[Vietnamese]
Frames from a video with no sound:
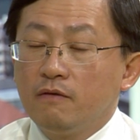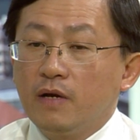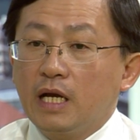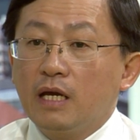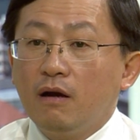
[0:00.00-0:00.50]

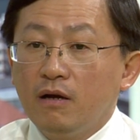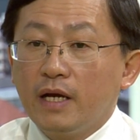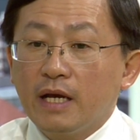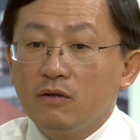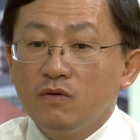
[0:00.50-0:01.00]
và cái khó
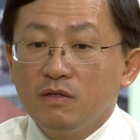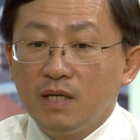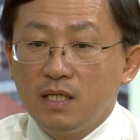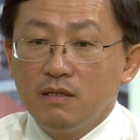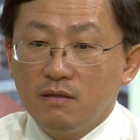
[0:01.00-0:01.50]
khăn của người
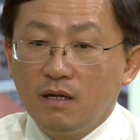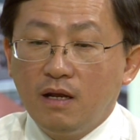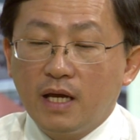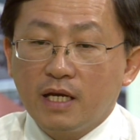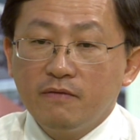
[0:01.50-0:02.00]
bệnh nữa đó
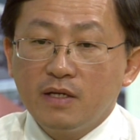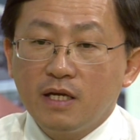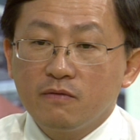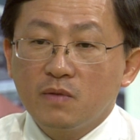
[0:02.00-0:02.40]
là cái vấn đề